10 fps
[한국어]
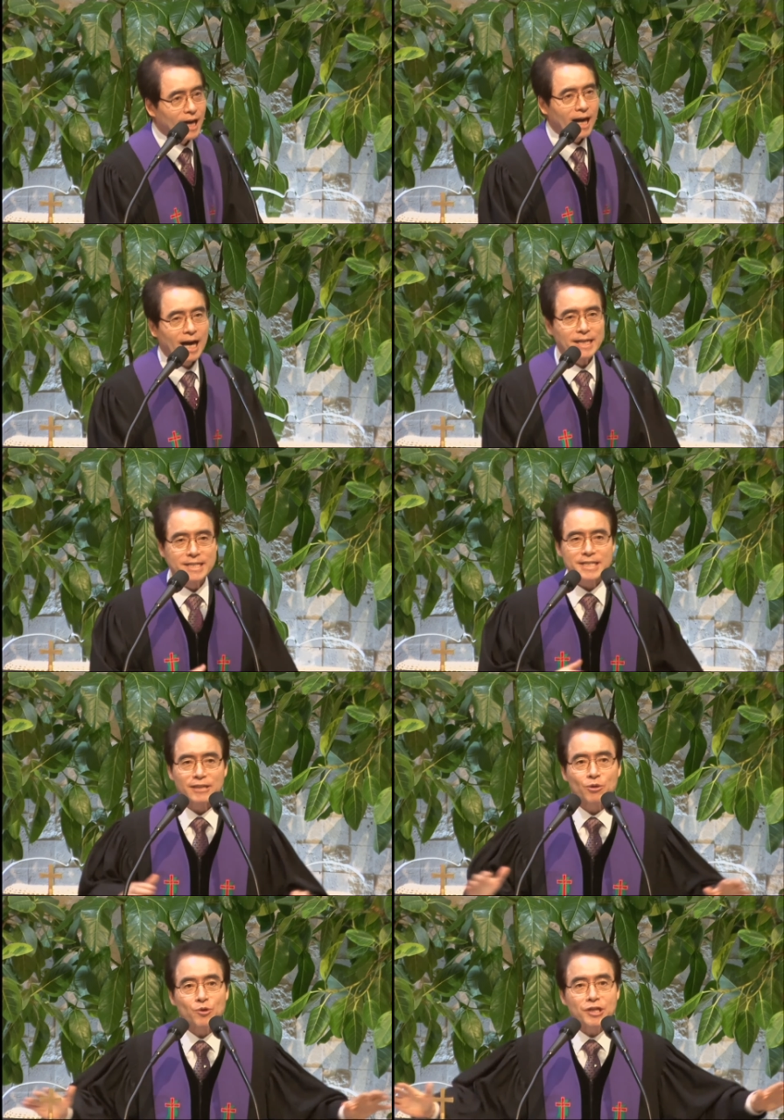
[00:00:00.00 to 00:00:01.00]

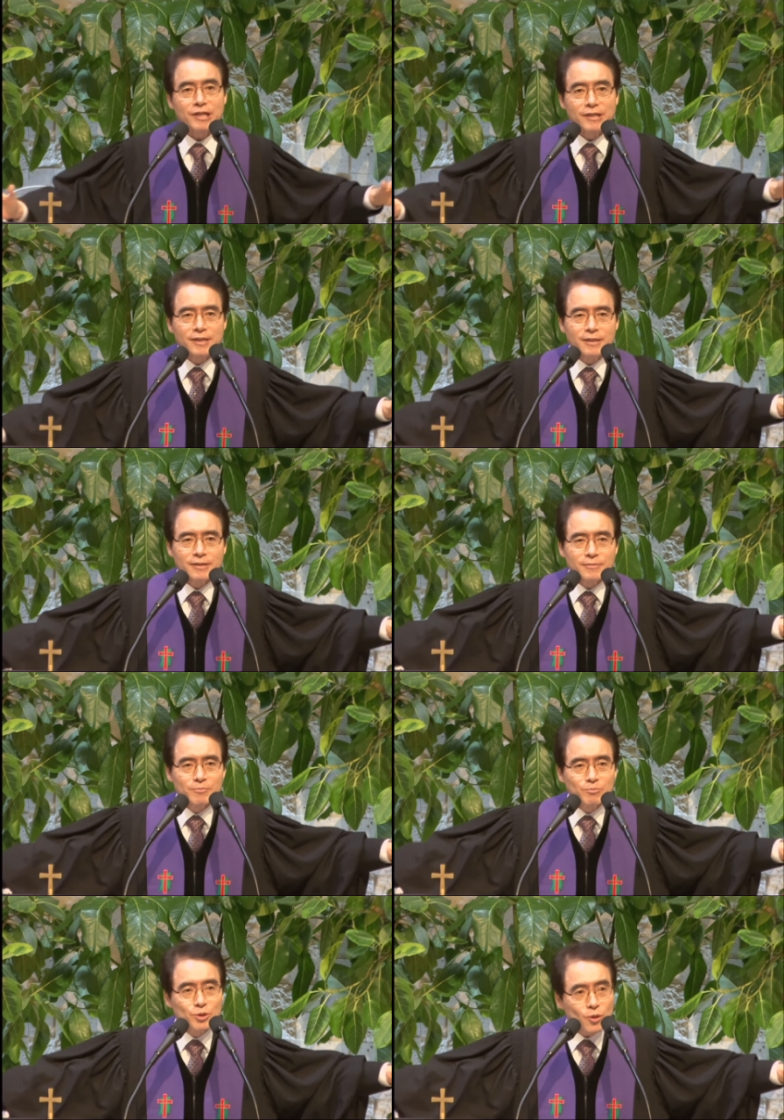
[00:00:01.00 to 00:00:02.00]
하나님께서 우리를
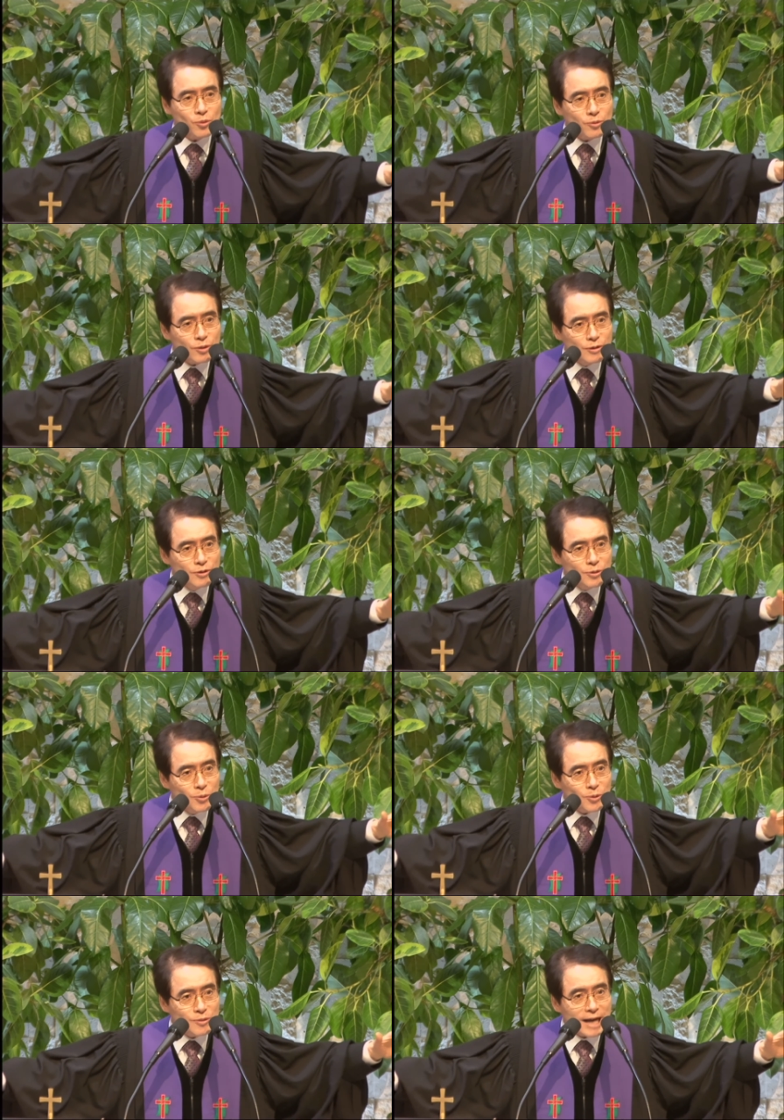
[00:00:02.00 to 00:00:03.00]
무조건
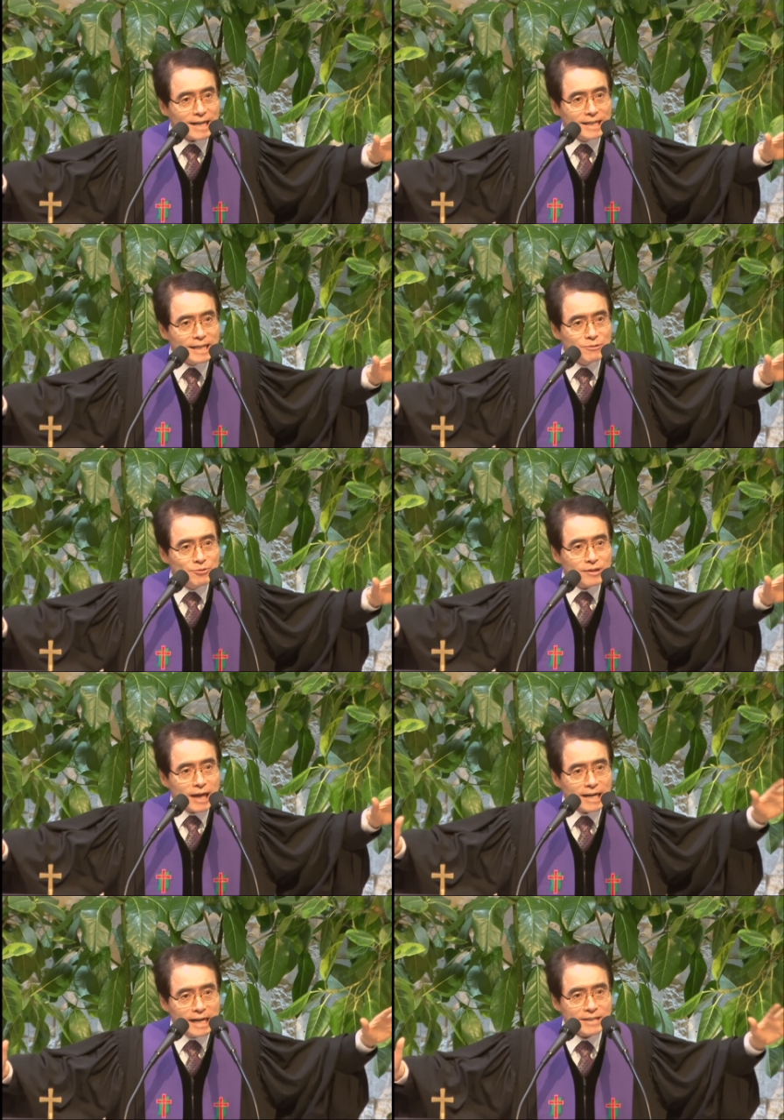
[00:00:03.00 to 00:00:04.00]
무조건적으로 사랑해
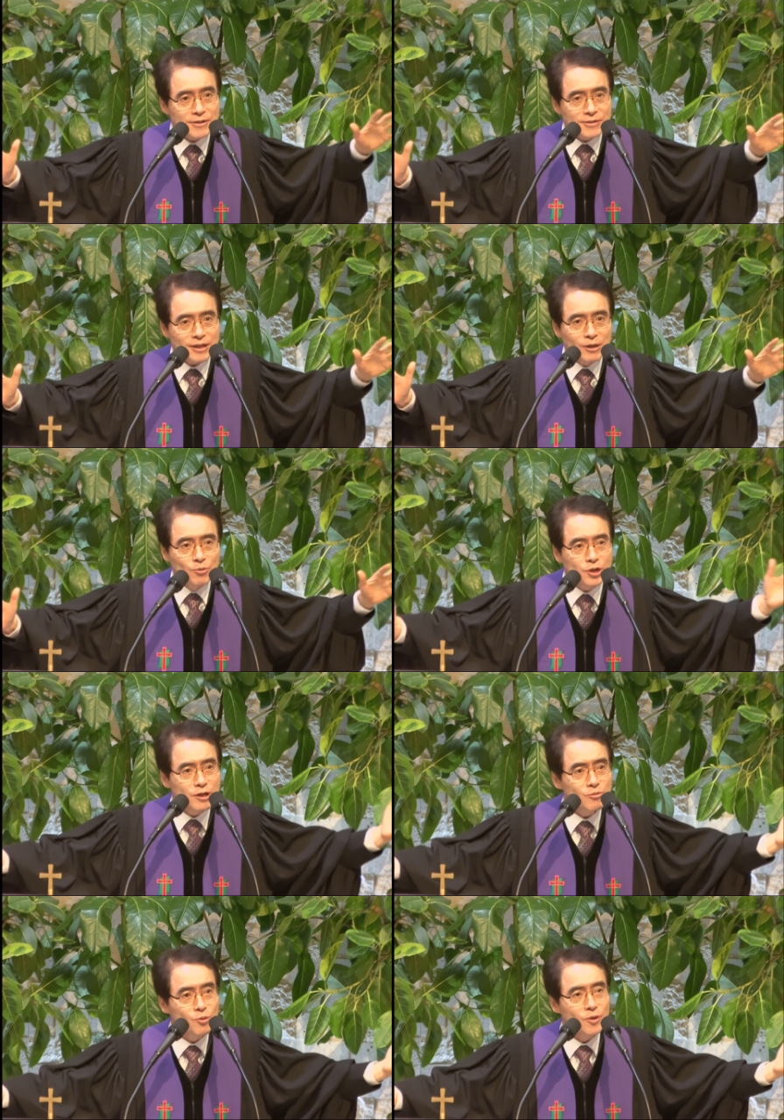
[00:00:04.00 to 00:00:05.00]
사랑하셔서
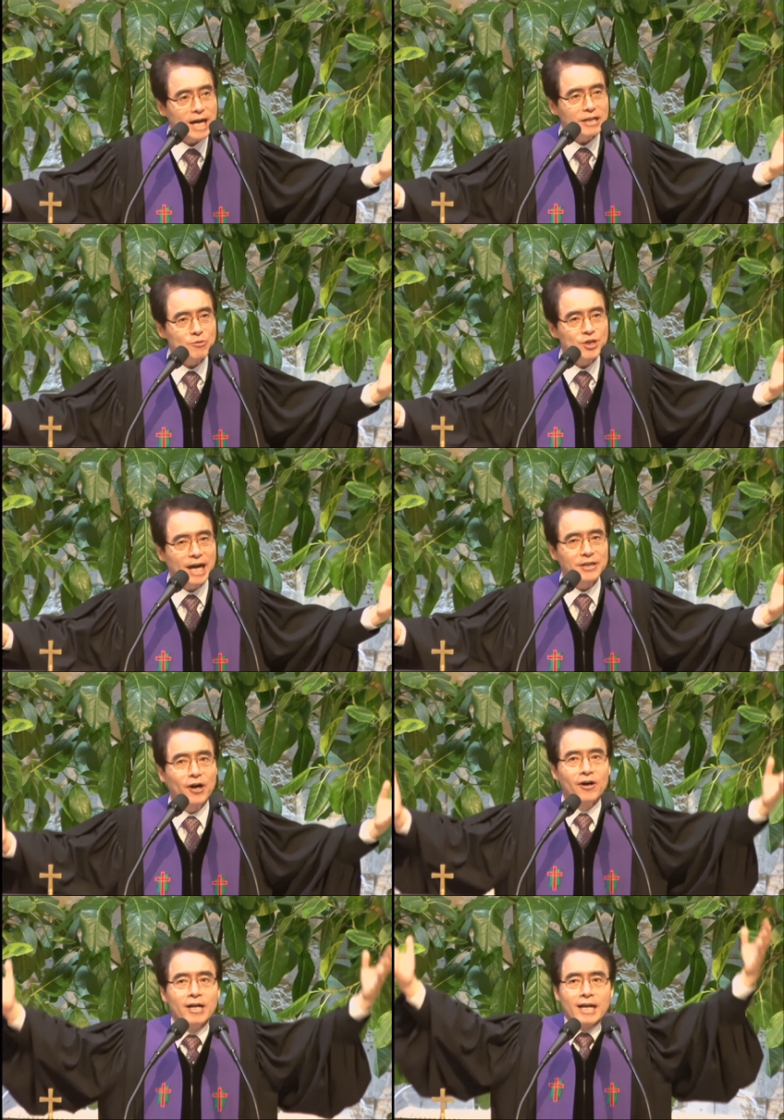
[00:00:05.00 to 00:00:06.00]
우리를 구원하기 위하여